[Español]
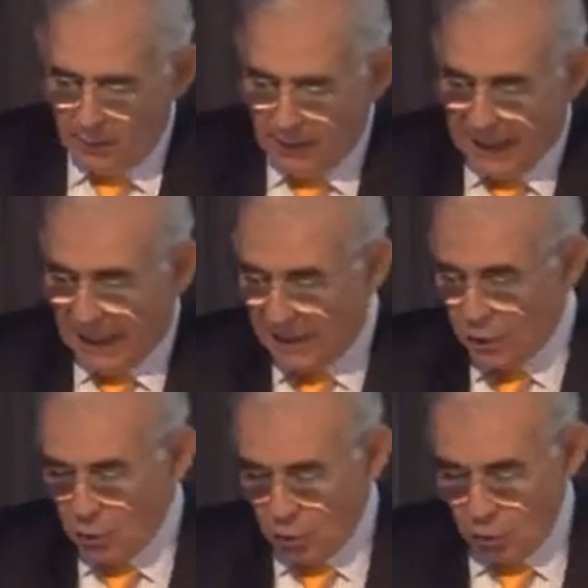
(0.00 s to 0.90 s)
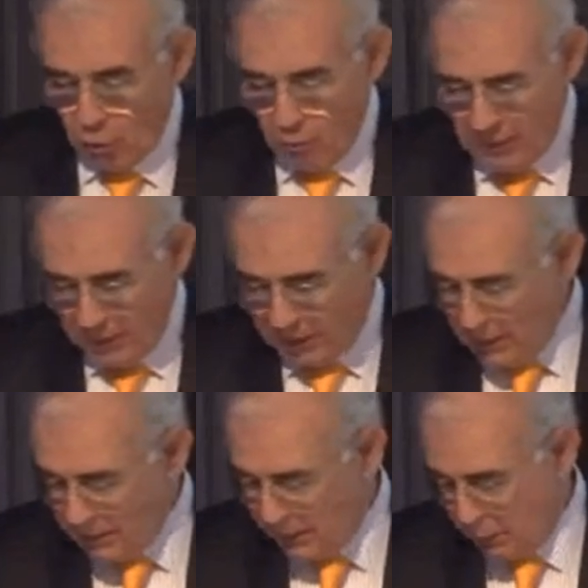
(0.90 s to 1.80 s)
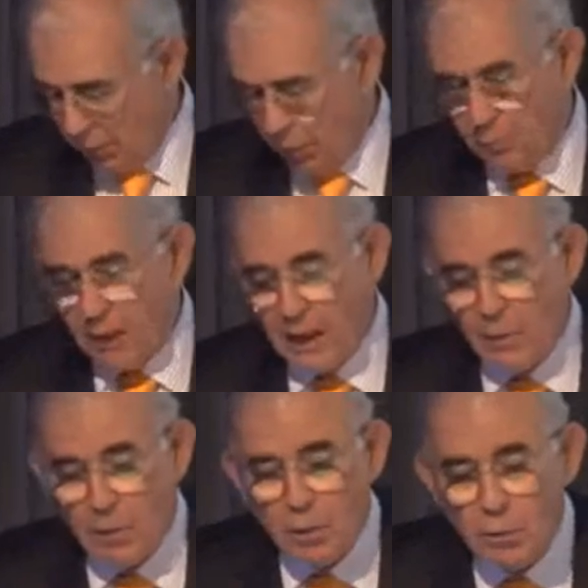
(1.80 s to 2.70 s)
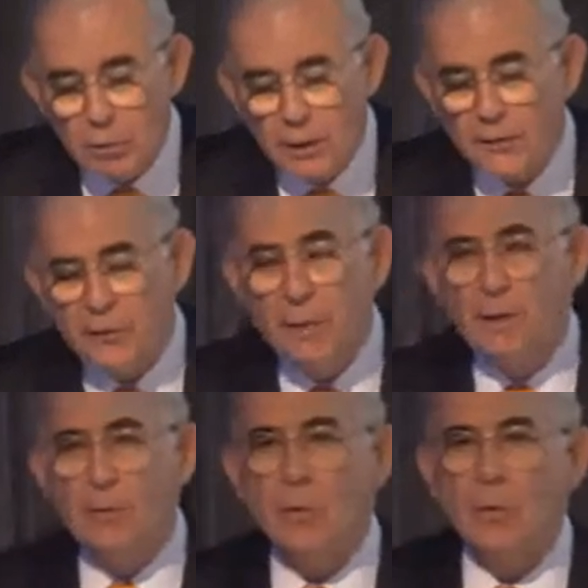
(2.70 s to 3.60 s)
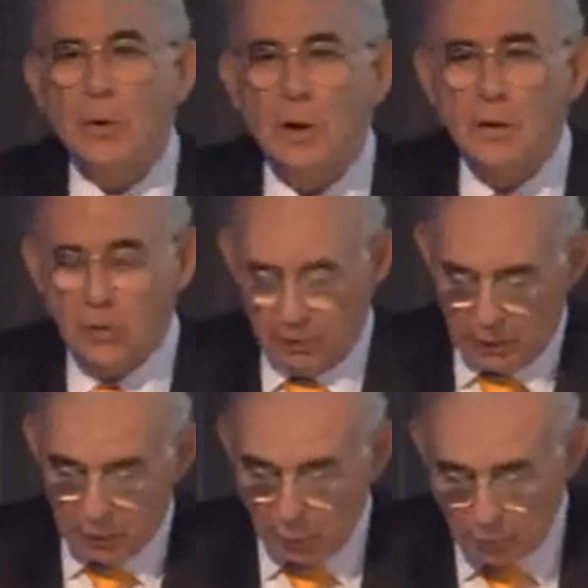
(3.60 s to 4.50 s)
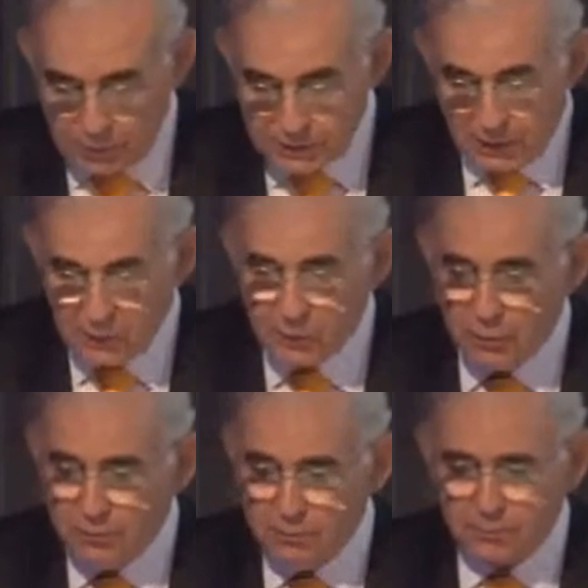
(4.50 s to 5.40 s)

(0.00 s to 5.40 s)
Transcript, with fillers: Para el año 2015, bueno, esperamos un crecimiento alrededor del 2%.